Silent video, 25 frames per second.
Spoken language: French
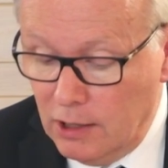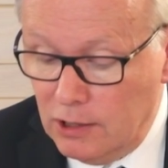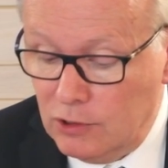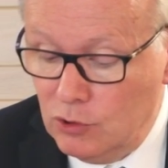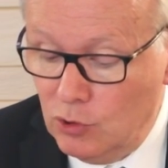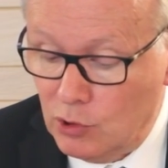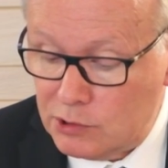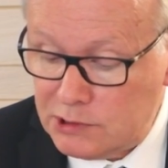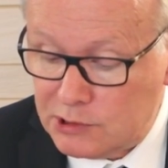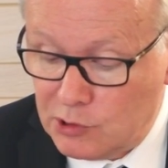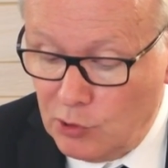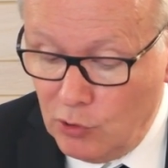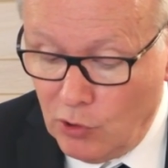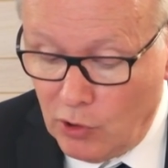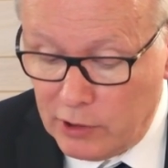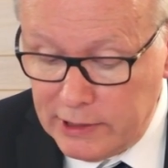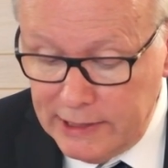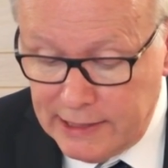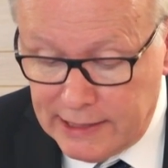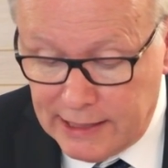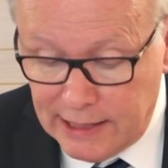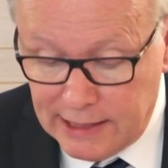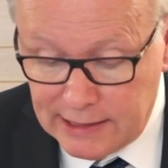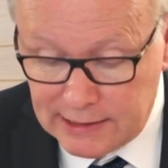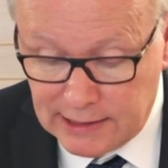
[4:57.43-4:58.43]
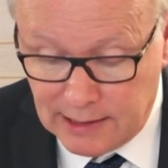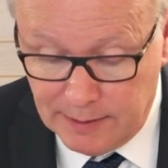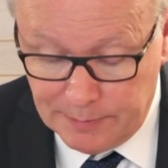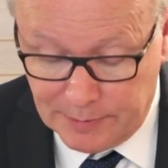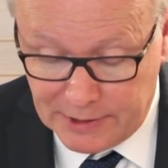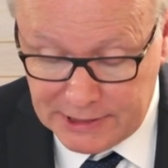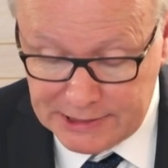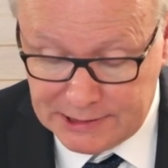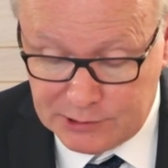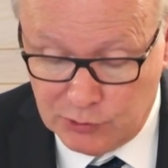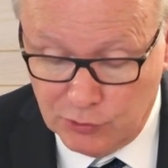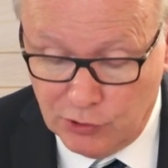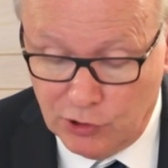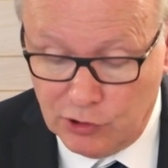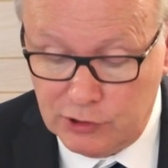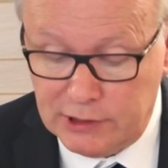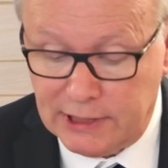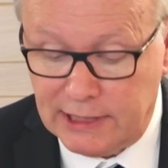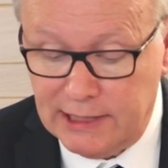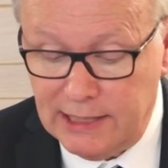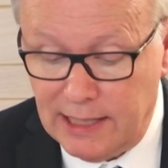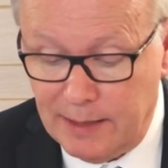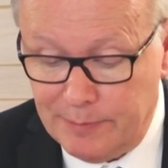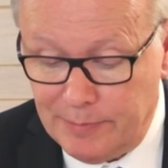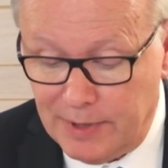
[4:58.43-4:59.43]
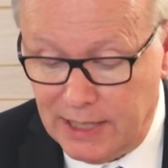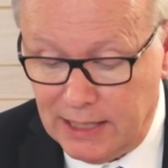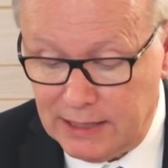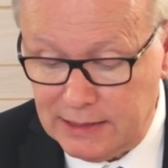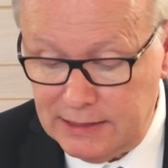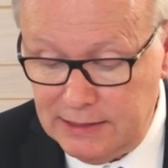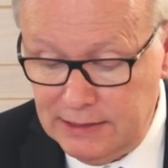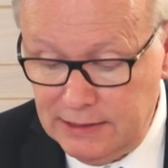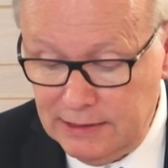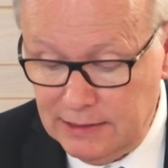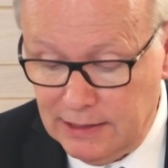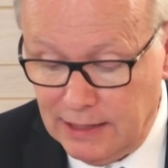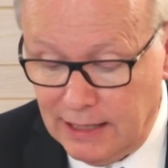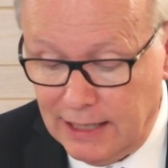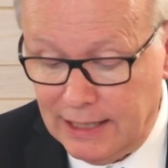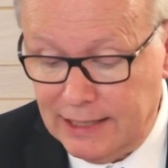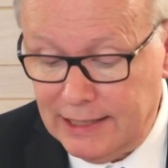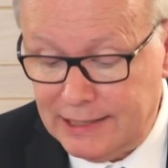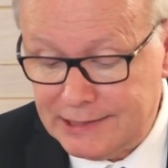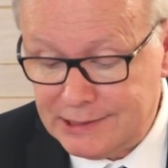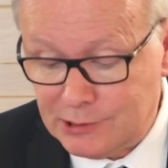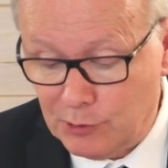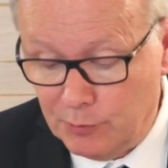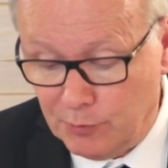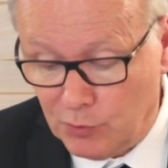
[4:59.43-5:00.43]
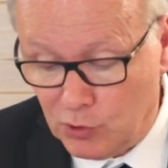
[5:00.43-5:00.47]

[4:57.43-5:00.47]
lorsque Henri IV, après son entrée à Paris, alla se